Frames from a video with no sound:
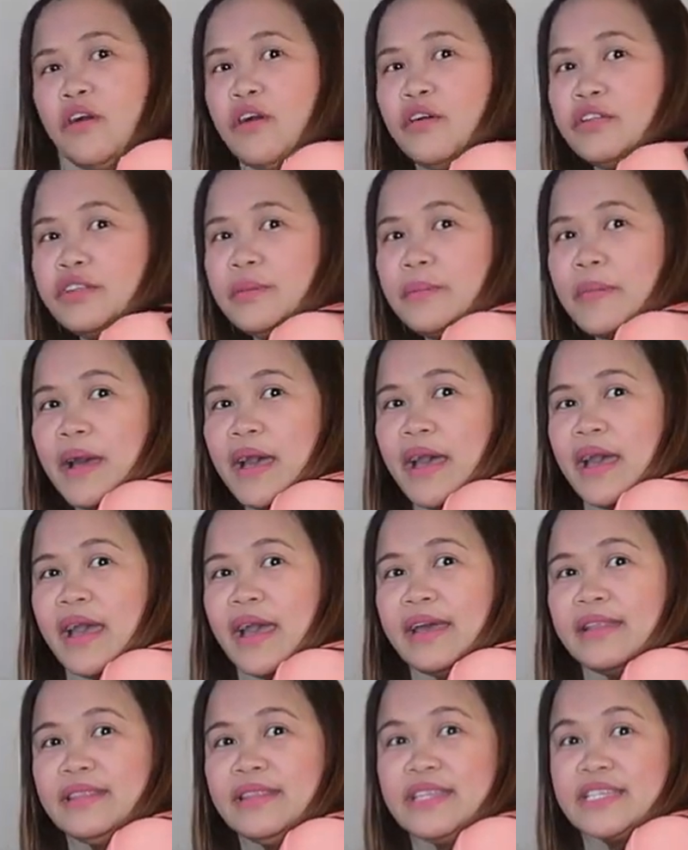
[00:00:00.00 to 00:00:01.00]
O, di ba?
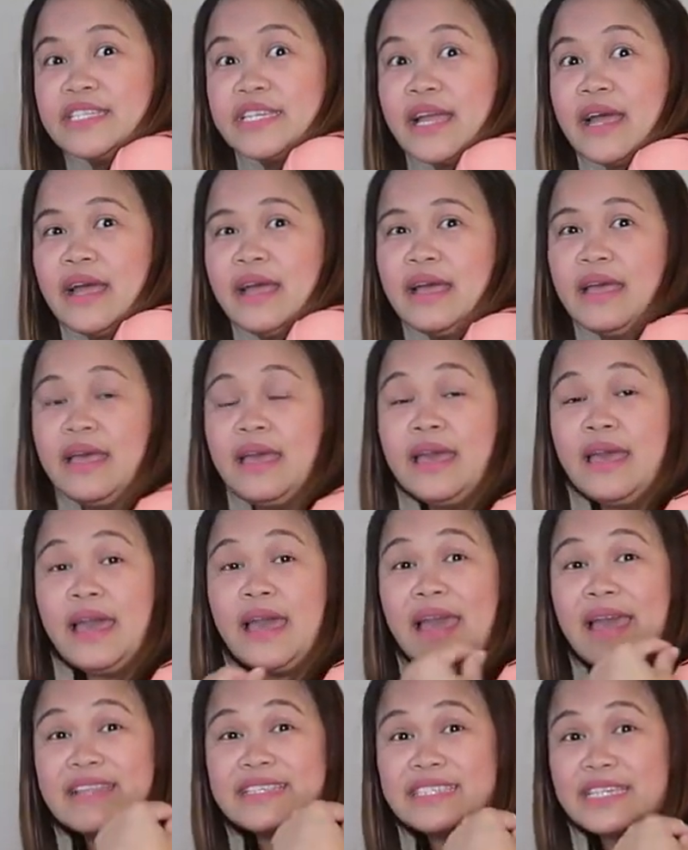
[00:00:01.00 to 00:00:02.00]
Handy siya.
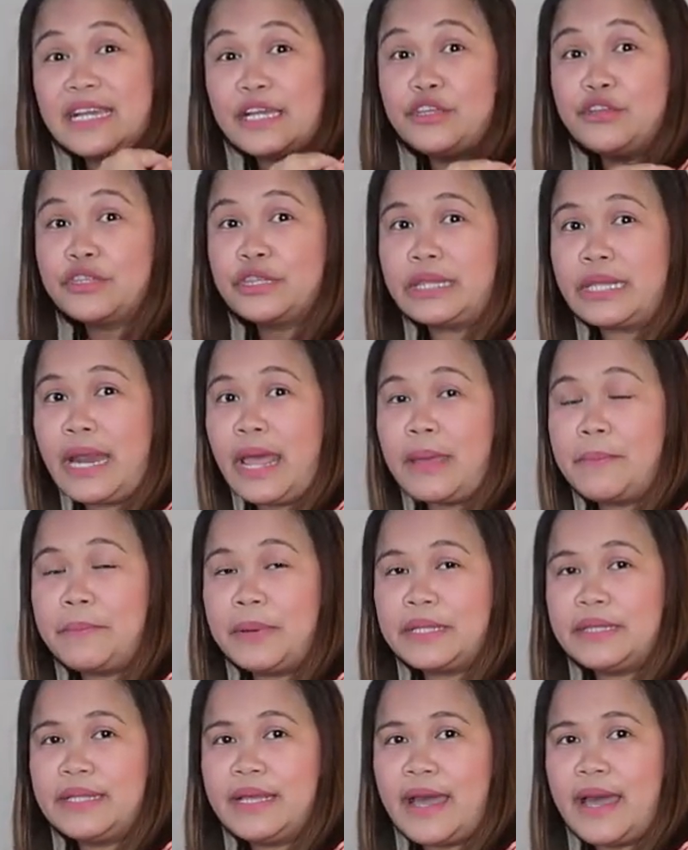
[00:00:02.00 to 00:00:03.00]
At saka yung
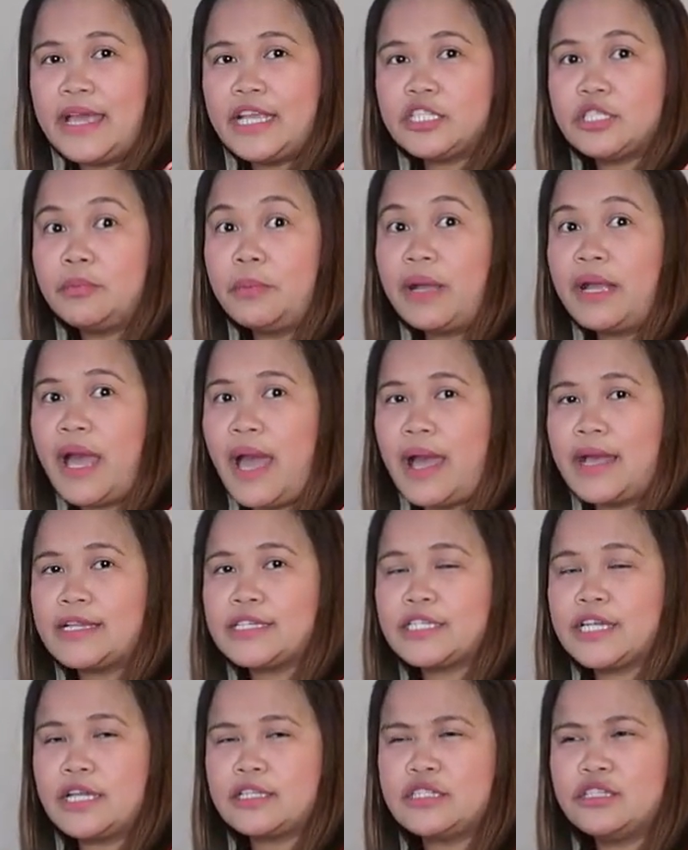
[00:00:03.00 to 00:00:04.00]
tripod guys, magaang
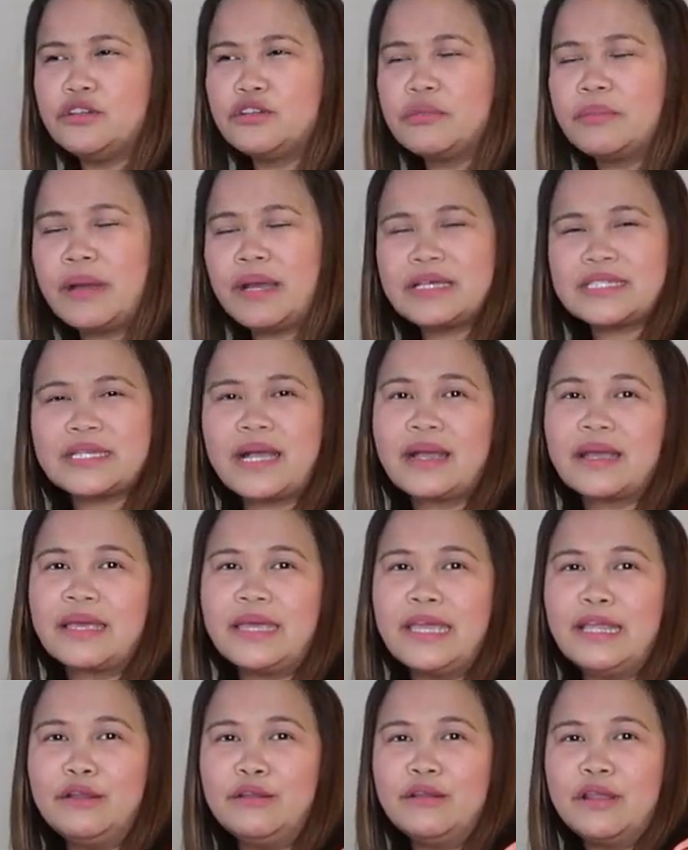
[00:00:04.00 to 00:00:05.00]
siya. Siguro mga isang
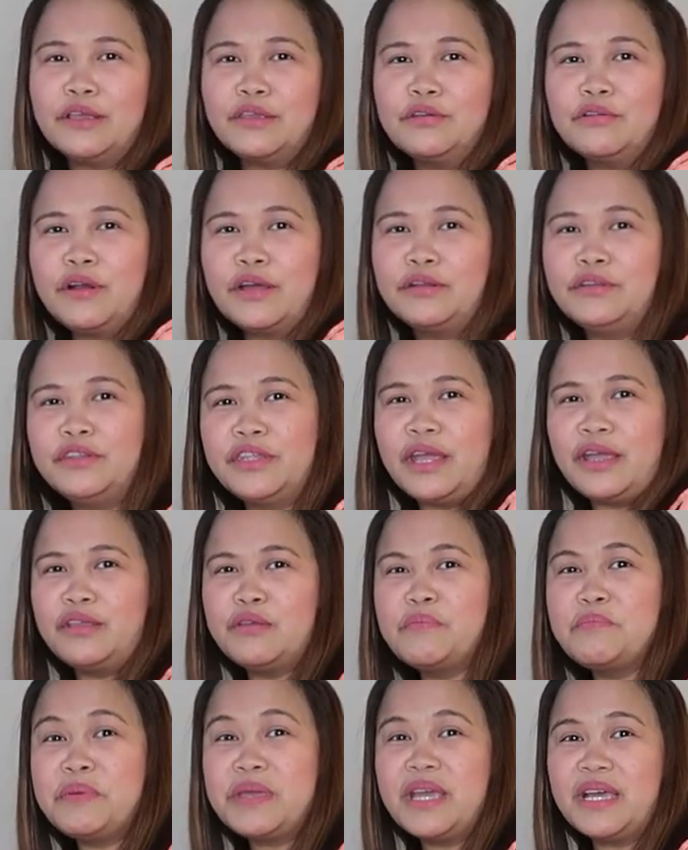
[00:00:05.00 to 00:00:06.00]
kilo lang yung ano niya,
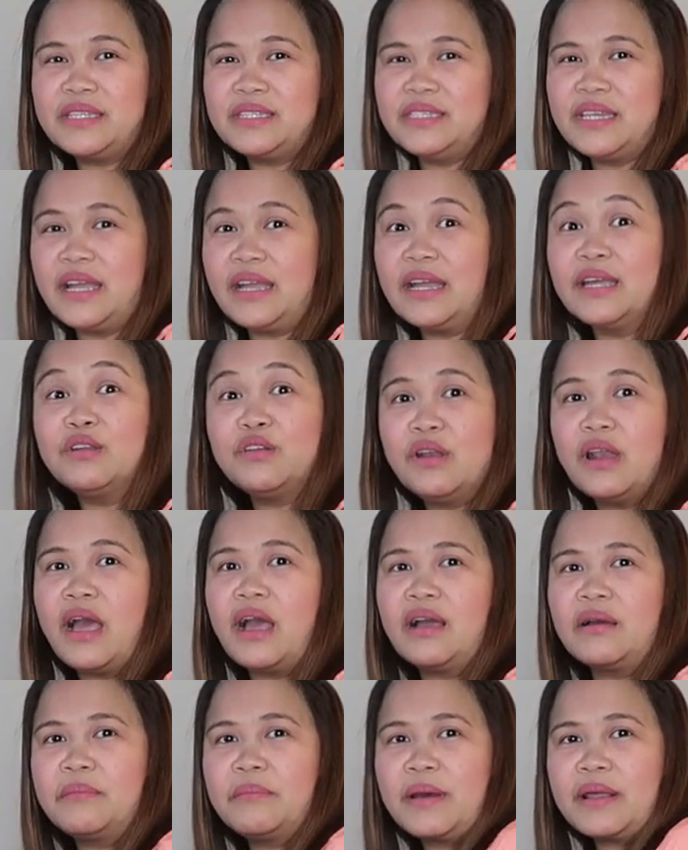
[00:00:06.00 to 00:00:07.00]
yung bigat niya. Ganun
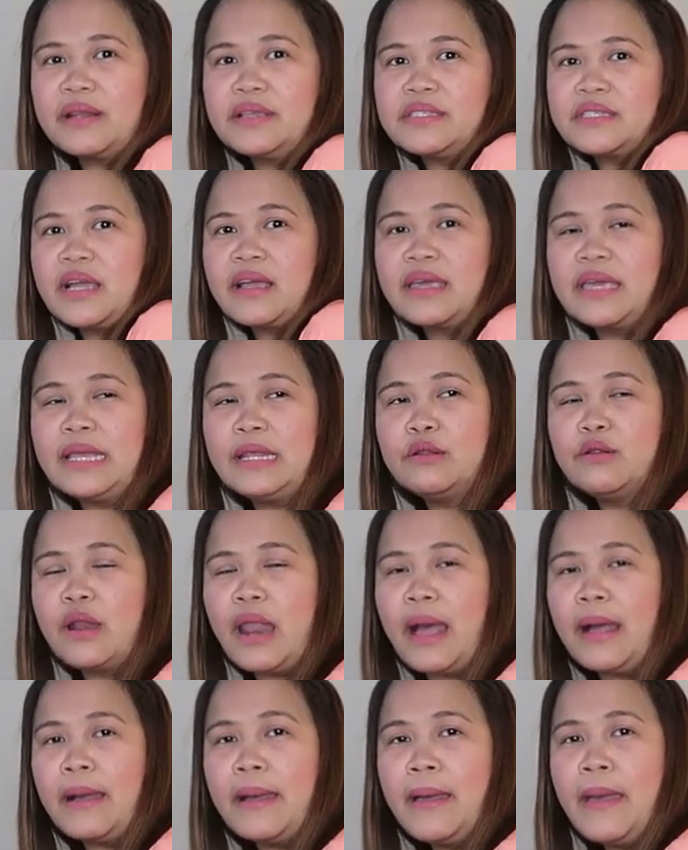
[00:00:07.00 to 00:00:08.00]
lang. Parang isang kilo
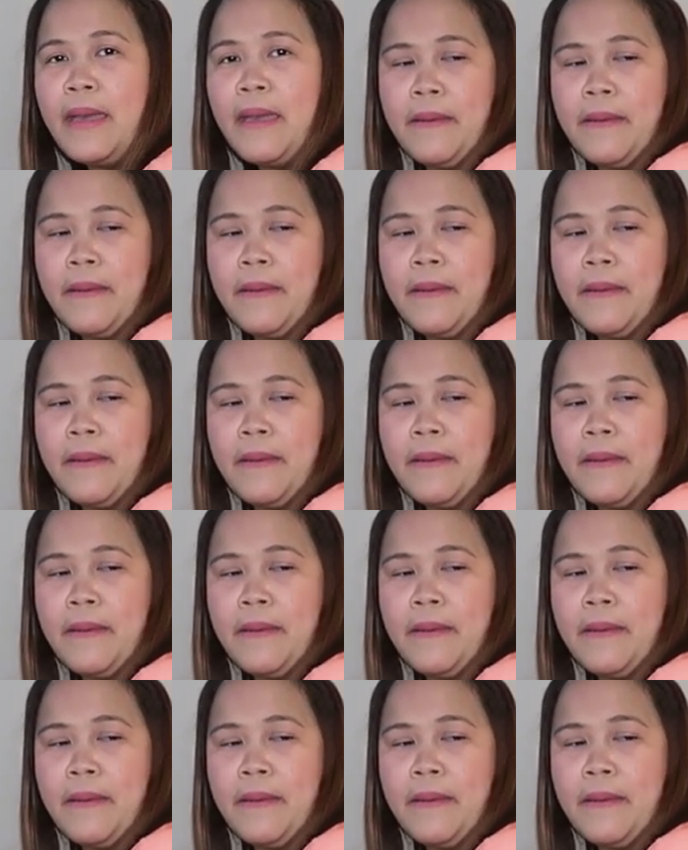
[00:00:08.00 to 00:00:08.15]
lang.